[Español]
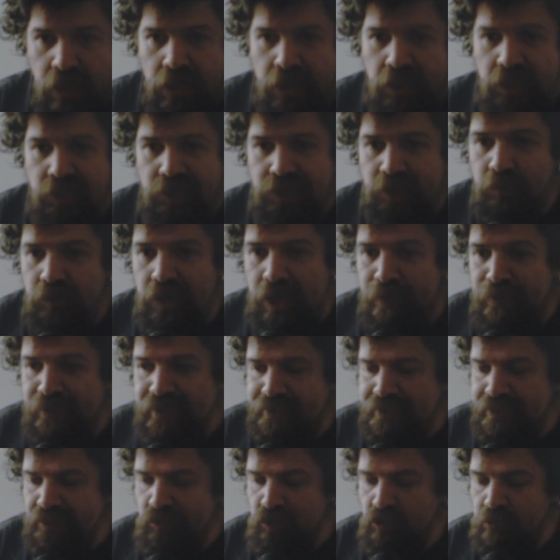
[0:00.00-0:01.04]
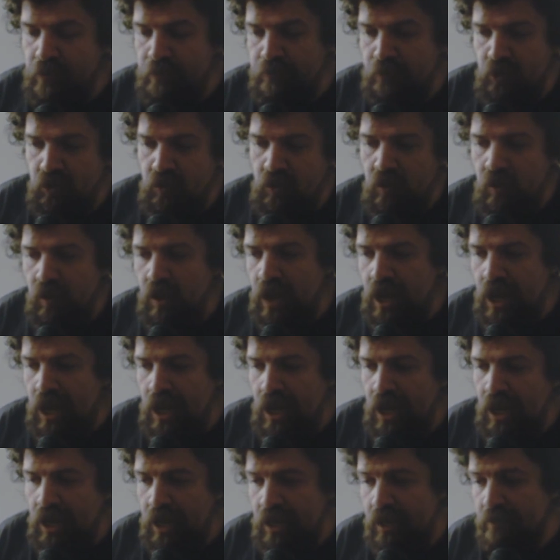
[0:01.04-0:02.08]
Y seguramente si yo me pongo
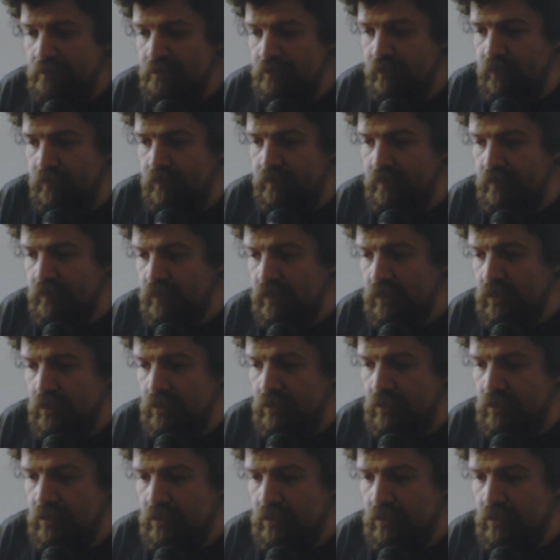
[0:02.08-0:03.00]
a... Mm,